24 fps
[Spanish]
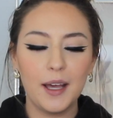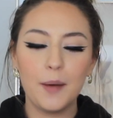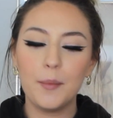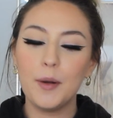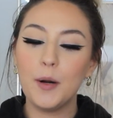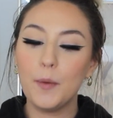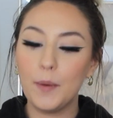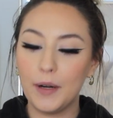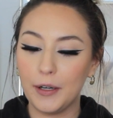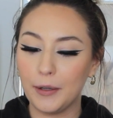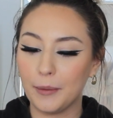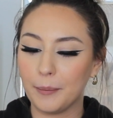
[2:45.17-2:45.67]

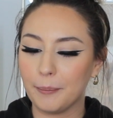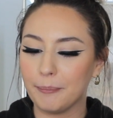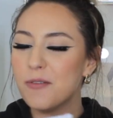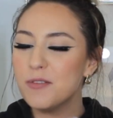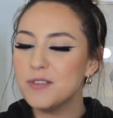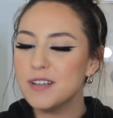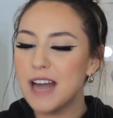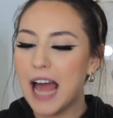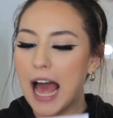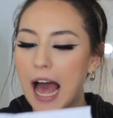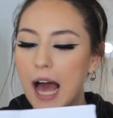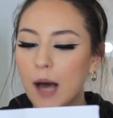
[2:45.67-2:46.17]
Pero bueno,
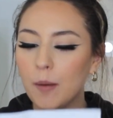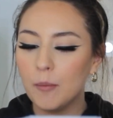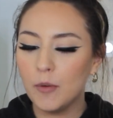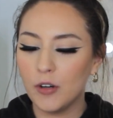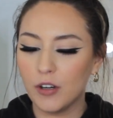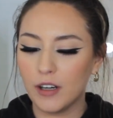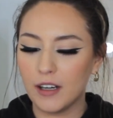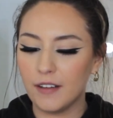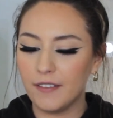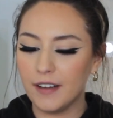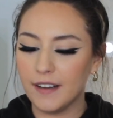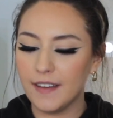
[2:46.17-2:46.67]
un
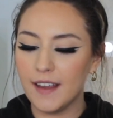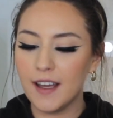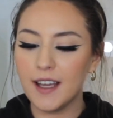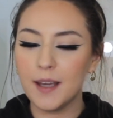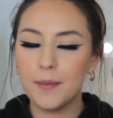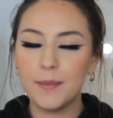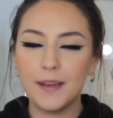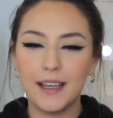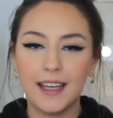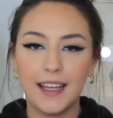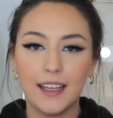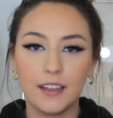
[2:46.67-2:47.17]
amor, la verdad
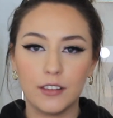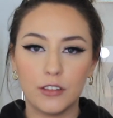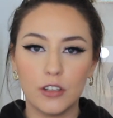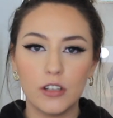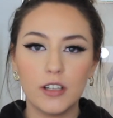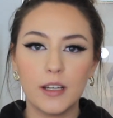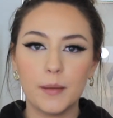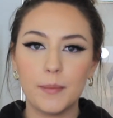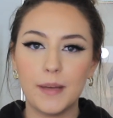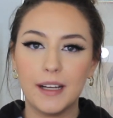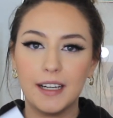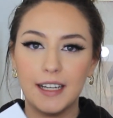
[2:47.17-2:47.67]
que me
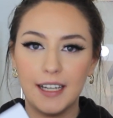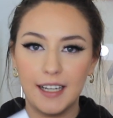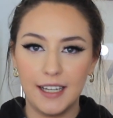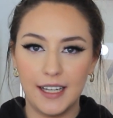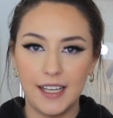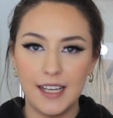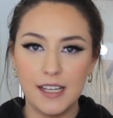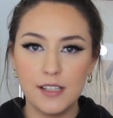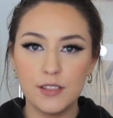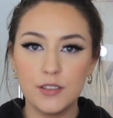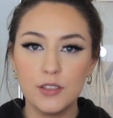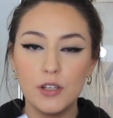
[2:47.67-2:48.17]
encantó que
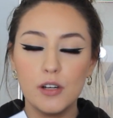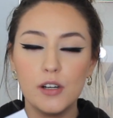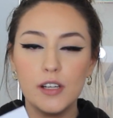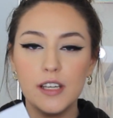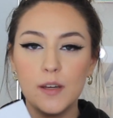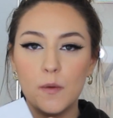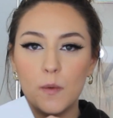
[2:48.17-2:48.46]
me eso.